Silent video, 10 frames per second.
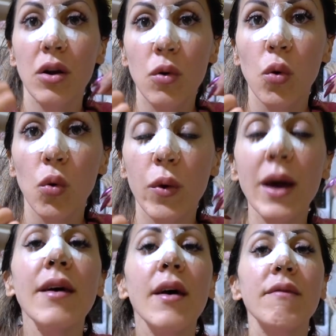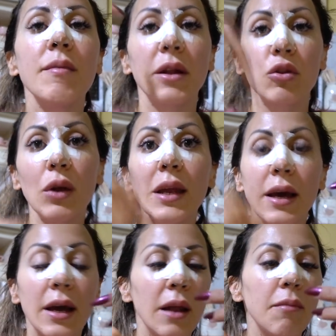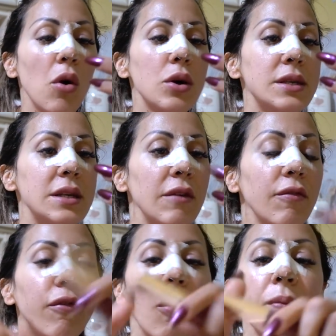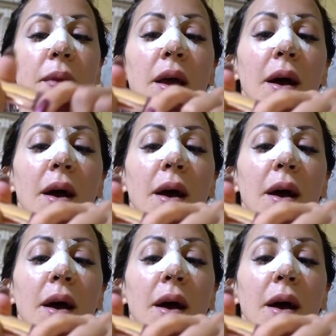il colore vi metto i link nel box info